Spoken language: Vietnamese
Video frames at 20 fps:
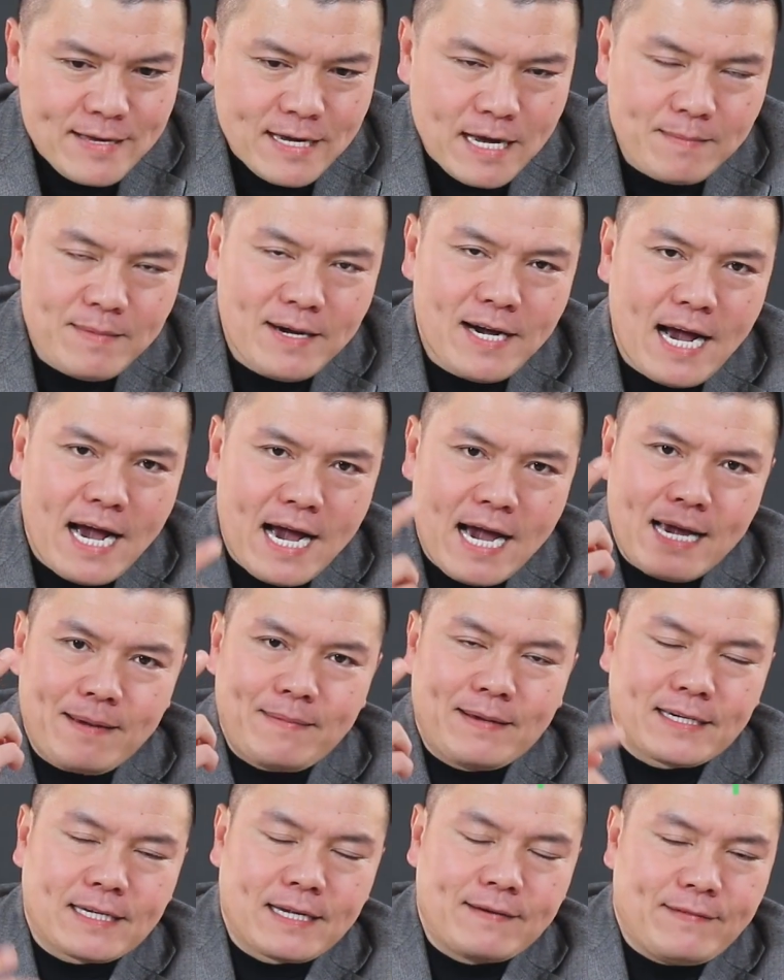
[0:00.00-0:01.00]
Cái bước hai
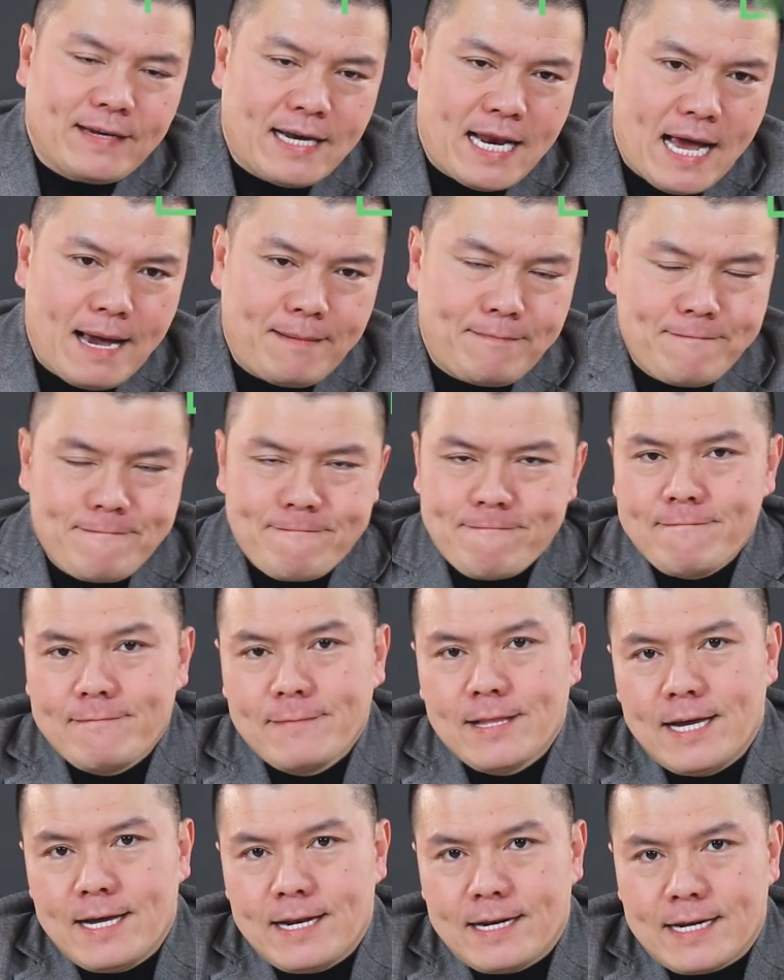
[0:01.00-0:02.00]
bạn cần phải làm
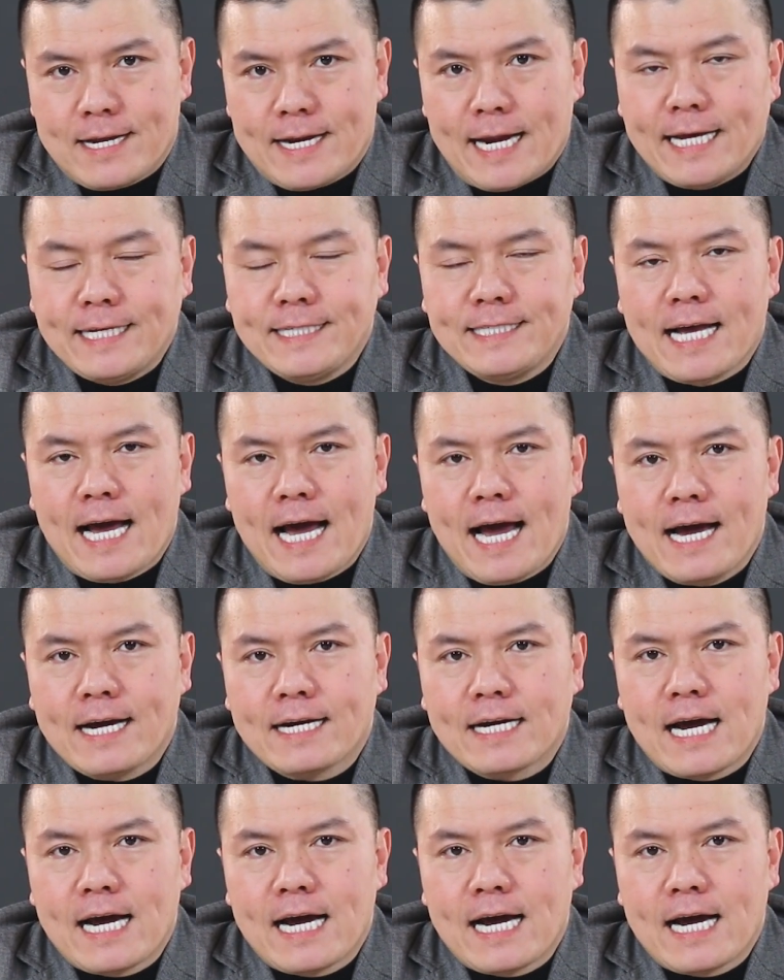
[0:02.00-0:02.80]
là đánh giá